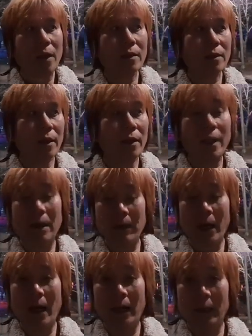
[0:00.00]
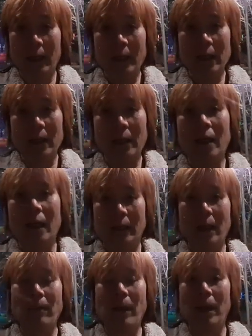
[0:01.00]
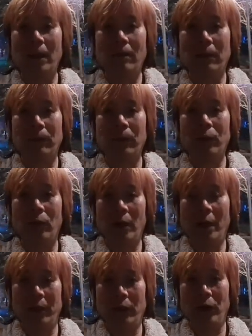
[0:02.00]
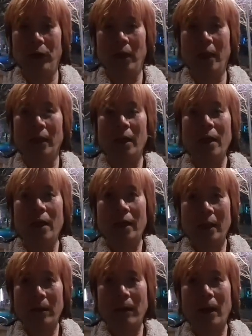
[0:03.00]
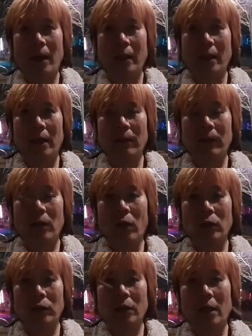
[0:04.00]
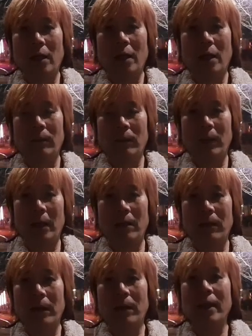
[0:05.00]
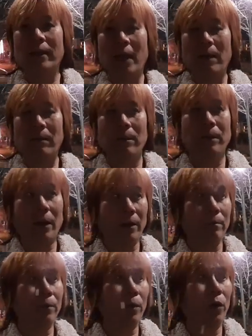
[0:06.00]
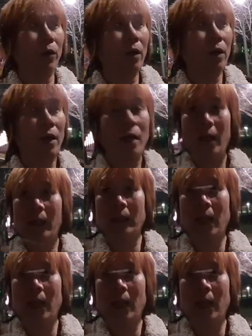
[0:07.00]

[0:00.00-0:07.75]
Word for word: sa Nami Island. At napakalamig po ngayon at napakaganda. Even although na malamig, ang dami pa rin pong, ang